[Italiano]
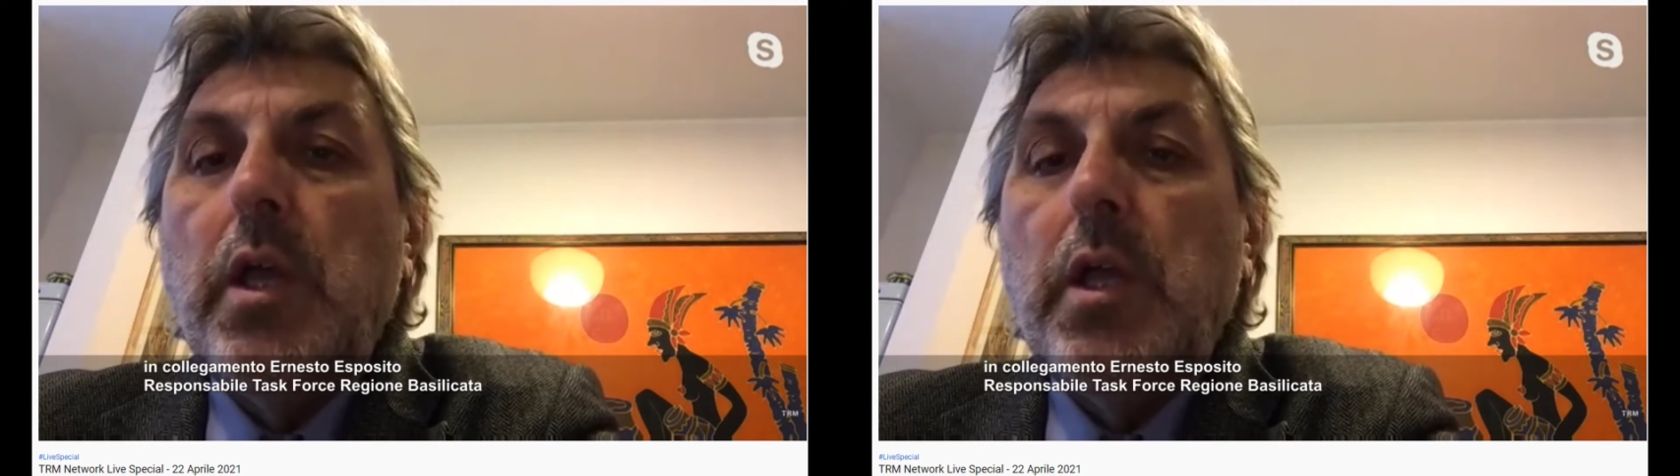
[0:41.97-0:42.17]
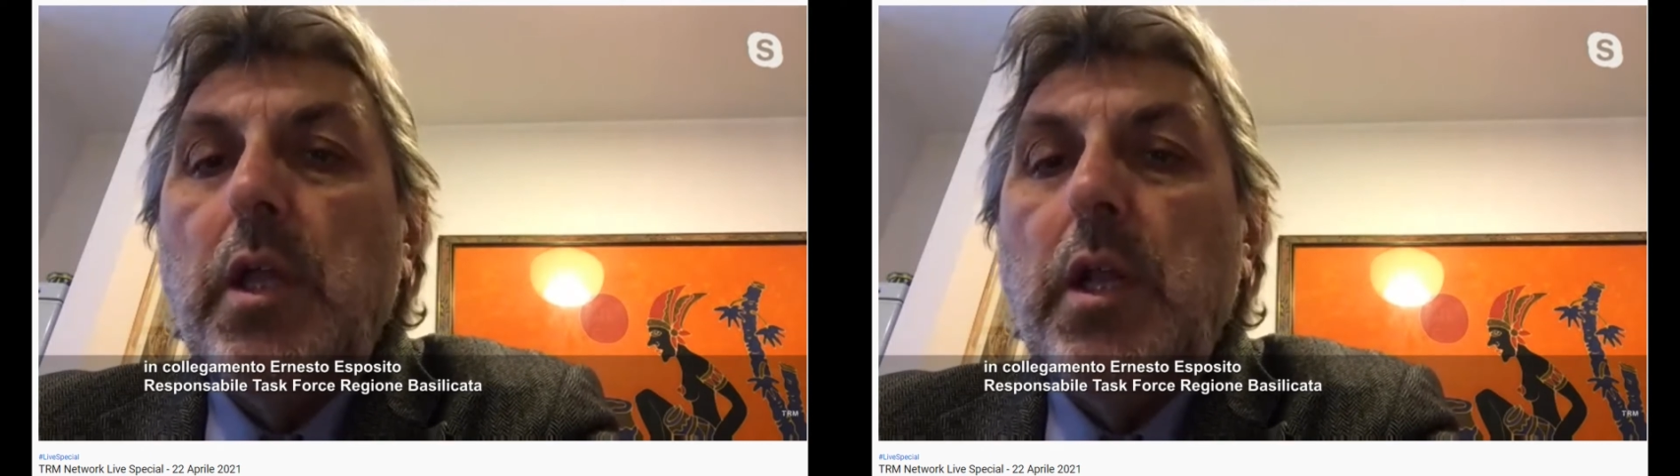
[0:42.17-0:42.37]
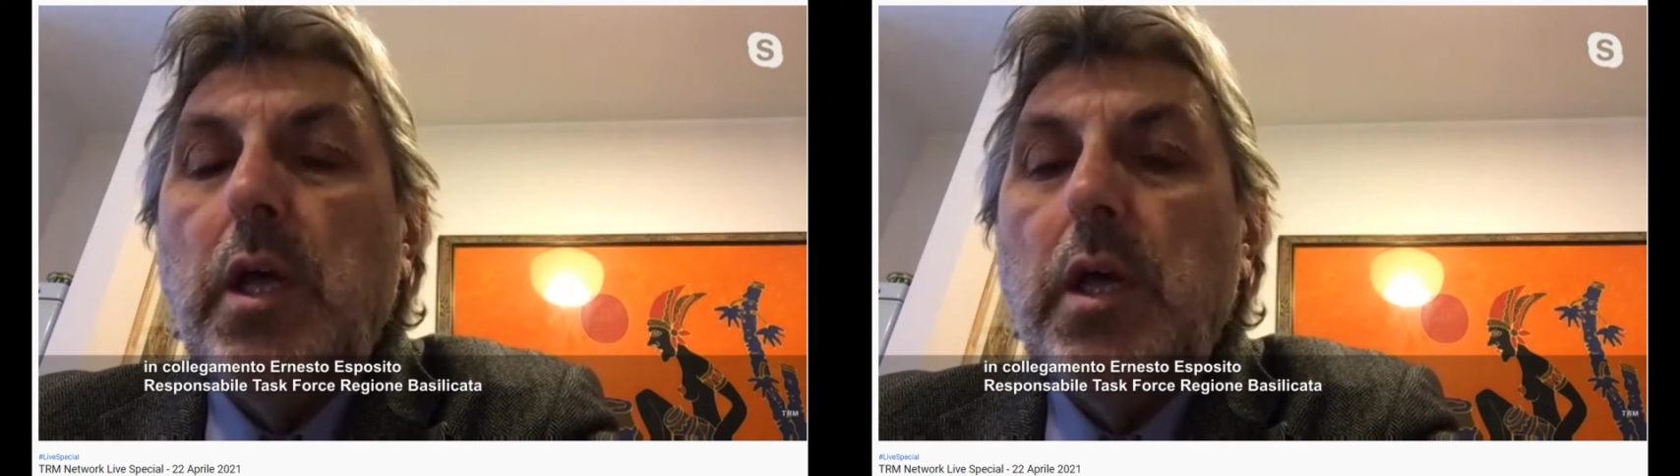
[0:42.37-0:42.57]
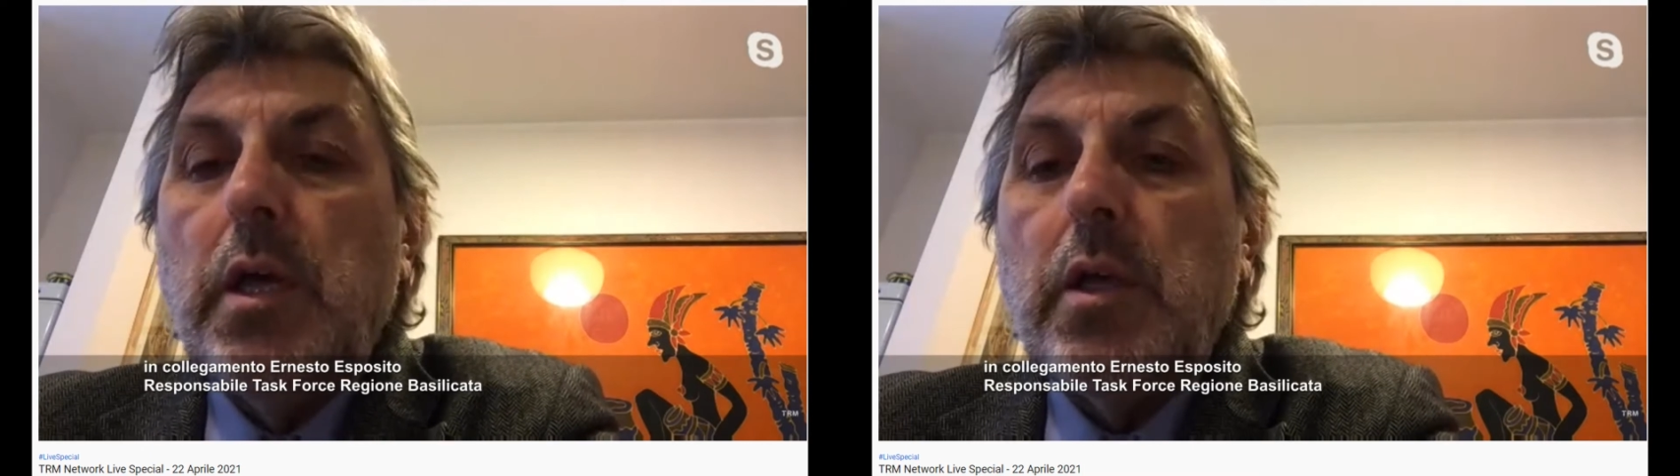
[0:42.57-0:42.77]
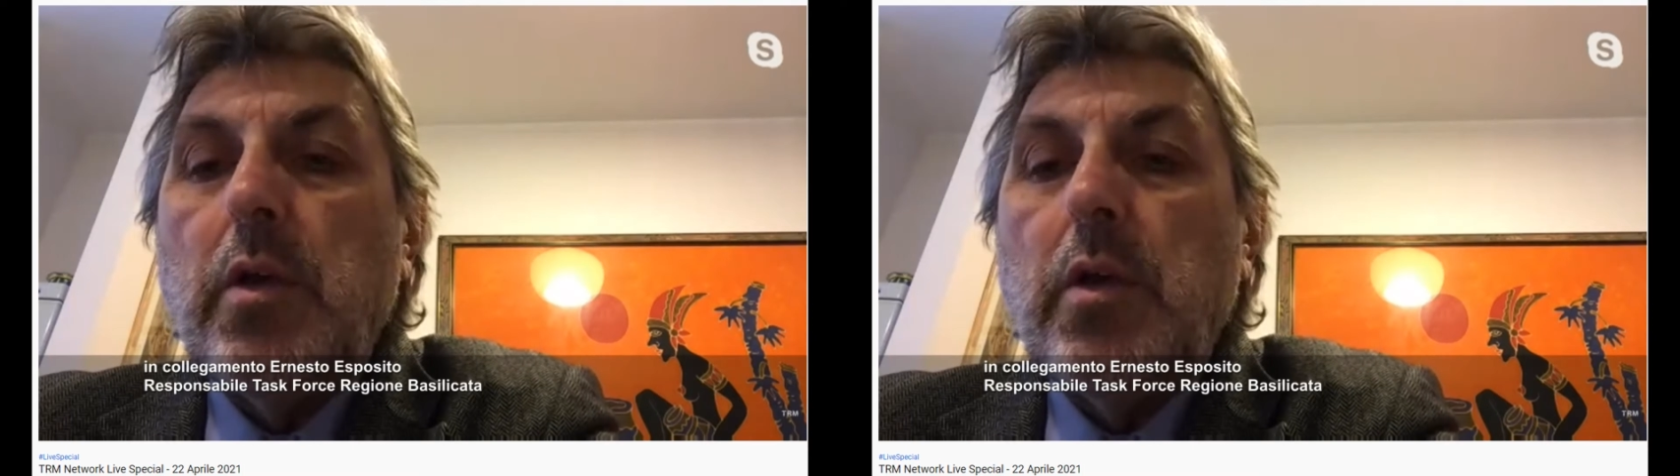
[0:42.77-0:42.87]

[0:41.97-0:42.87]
il